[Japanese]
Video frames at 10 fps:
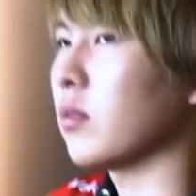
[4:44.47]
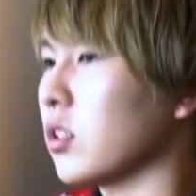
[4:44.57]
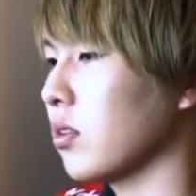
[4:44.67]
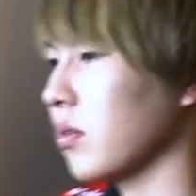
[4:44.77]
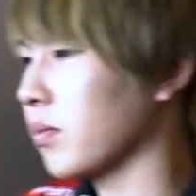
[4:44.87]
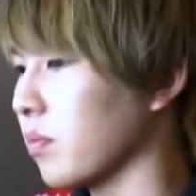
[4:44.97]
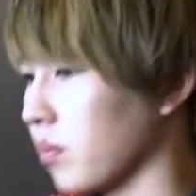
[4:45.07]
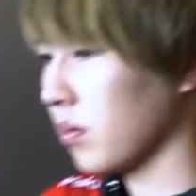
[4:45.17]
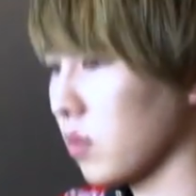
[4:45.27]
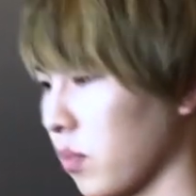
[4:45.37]
あんま
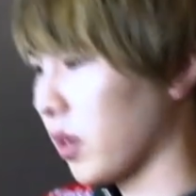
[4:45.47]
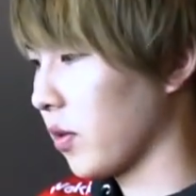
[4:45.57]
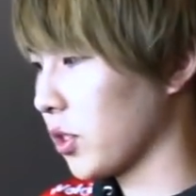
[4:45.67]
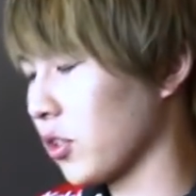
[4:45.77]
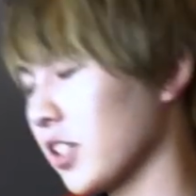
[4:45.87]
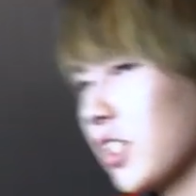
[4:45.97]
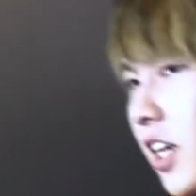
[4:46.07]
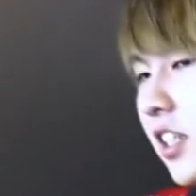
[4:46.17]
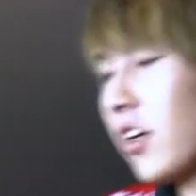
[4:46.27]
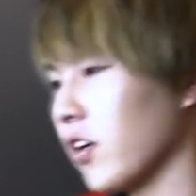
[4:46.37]
今作に
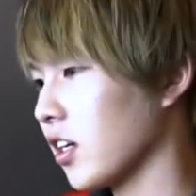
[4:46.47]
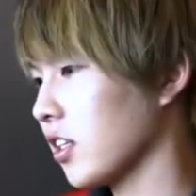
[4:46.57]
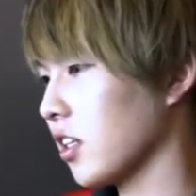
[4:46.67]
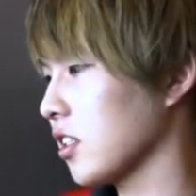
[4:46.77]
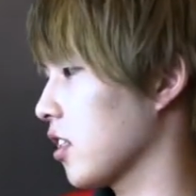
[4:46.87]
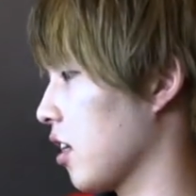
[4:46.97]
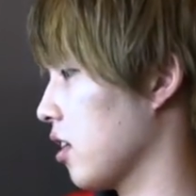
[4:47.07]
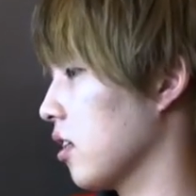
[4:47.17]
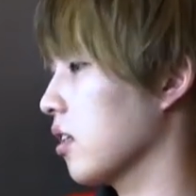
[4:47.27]
こう、噛み合わない